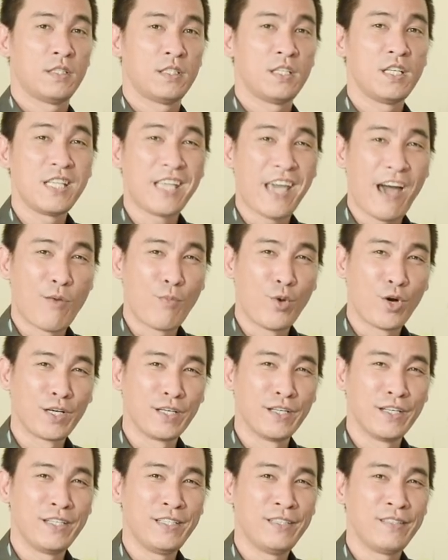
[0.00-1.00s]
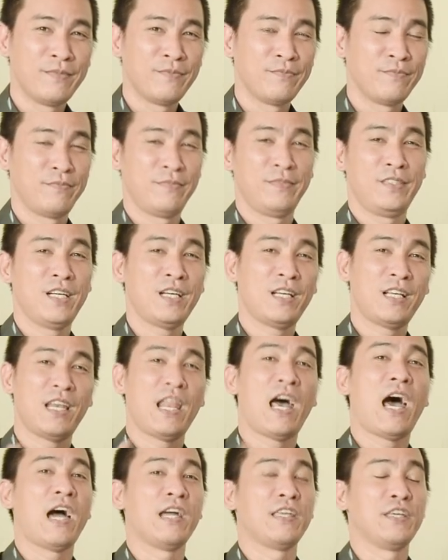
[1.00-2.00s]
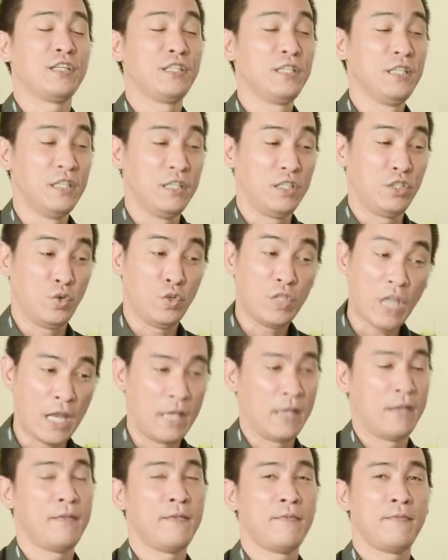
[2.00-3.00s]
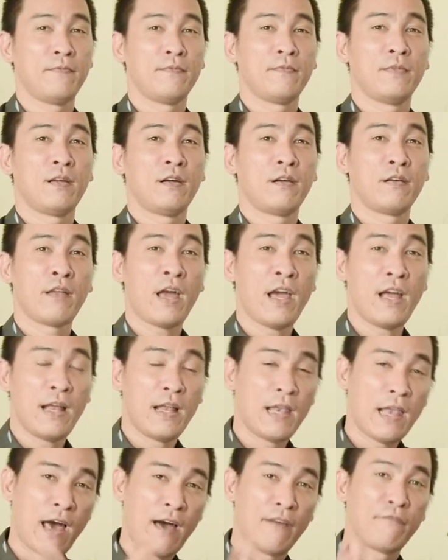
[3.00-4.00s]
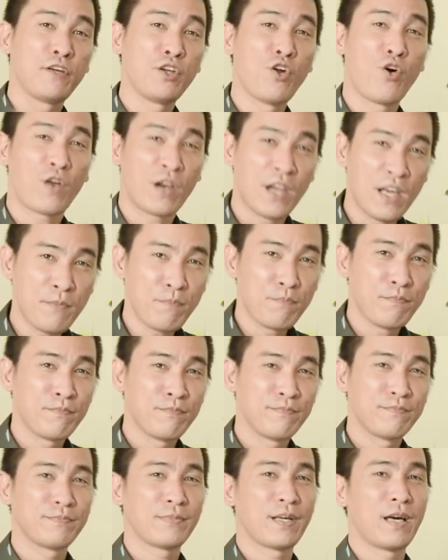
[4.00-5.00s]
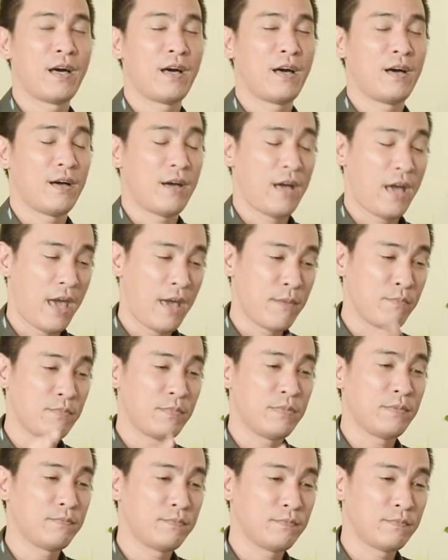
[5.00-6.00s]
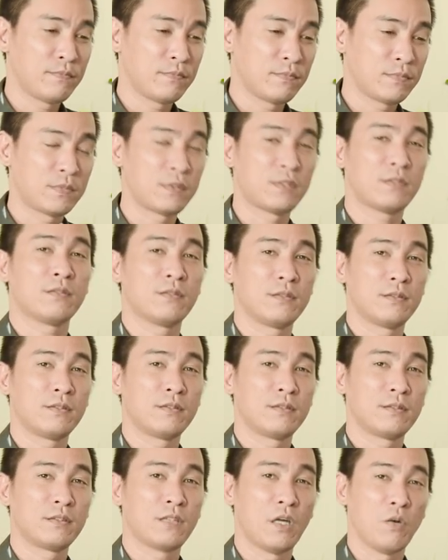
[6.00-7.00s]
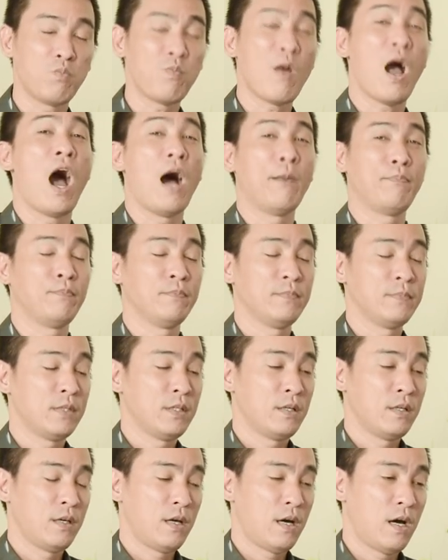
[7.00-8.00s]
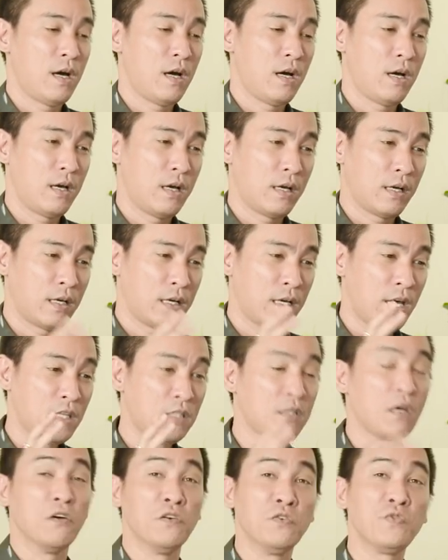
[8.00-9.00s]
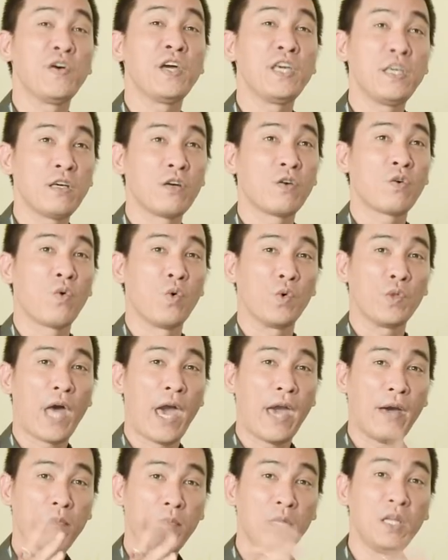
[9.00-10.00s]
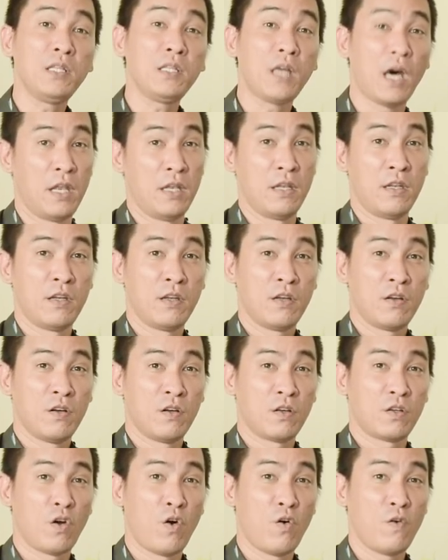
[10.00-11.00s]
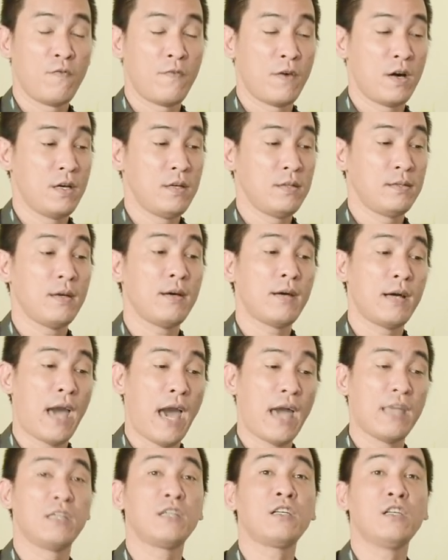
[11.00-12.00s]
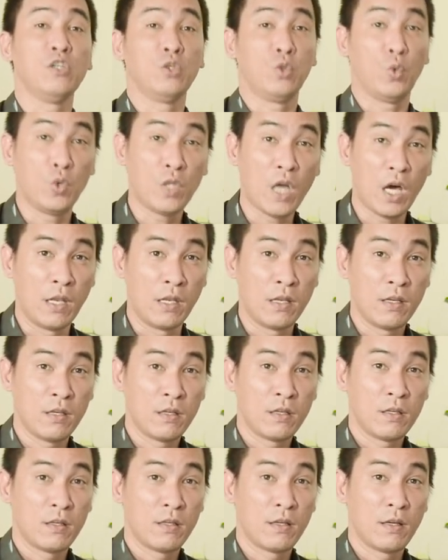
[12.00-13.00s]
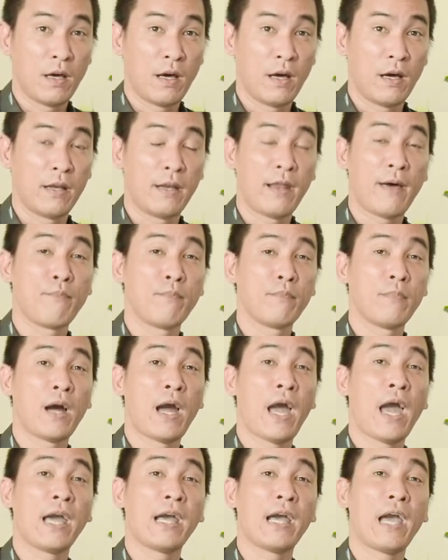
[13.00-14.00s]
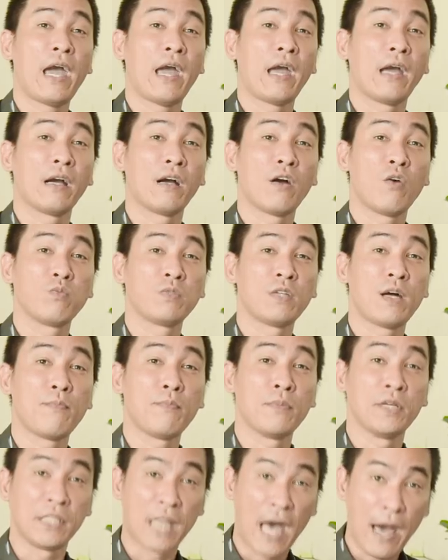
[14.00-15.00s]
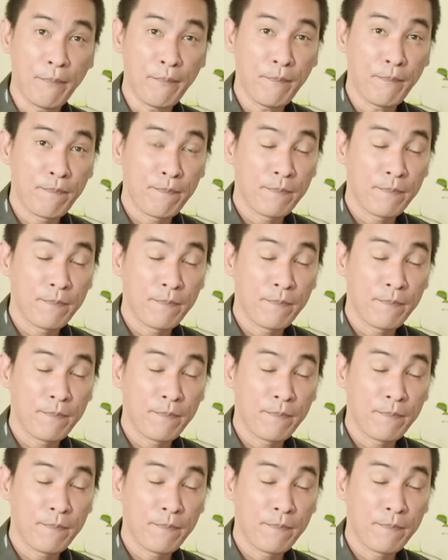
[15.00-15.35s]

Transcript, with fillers: Xin chào mọi người, nhất là những người tuổi thìn. Đây là video clip à, em tổng hợp à, cái tử vi của tháng Bính Thìn đối với tất cả những người tuổi thìn à, năm 2018